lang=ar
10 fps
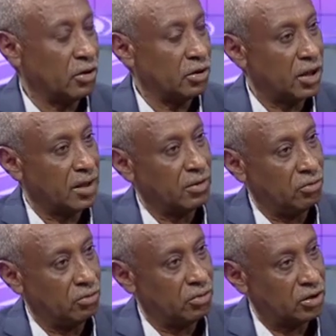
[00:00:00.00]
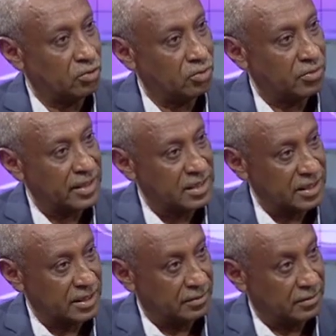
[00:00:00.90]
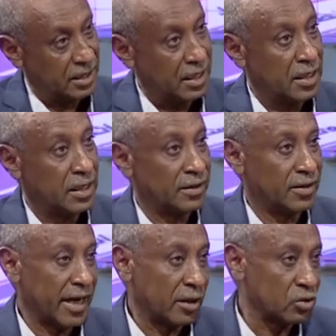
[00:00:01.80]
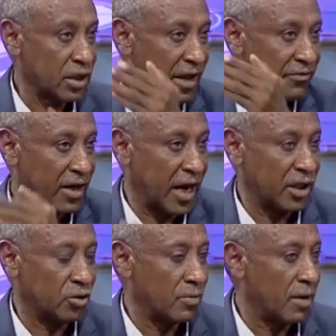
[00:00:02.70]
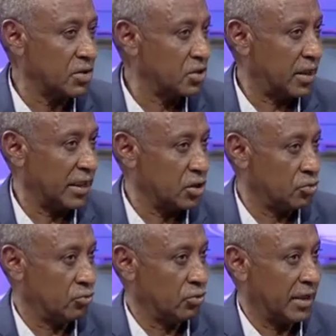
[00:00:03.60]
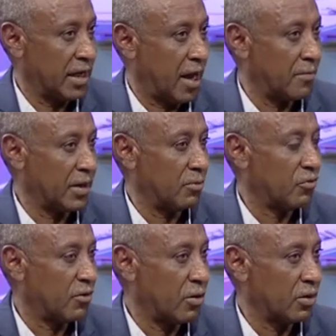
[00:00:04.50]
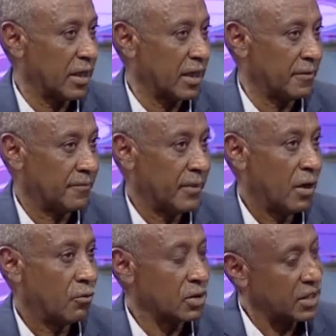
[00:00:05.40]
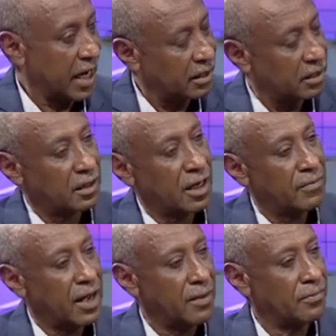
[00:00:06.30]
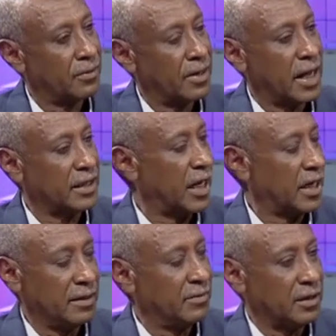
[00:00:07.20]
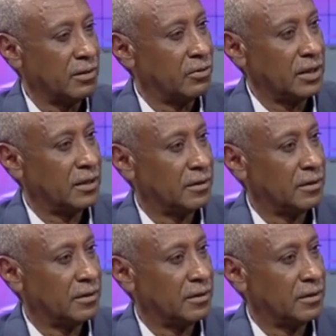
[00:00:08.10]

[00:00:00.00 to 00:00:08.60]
أن يجرب الحلول الدبلوماسية تيران وصنافير عادتهم عن مصر إلى السعودية عبر المفاوضات واستعادة طابة عبر التحكيم الدولي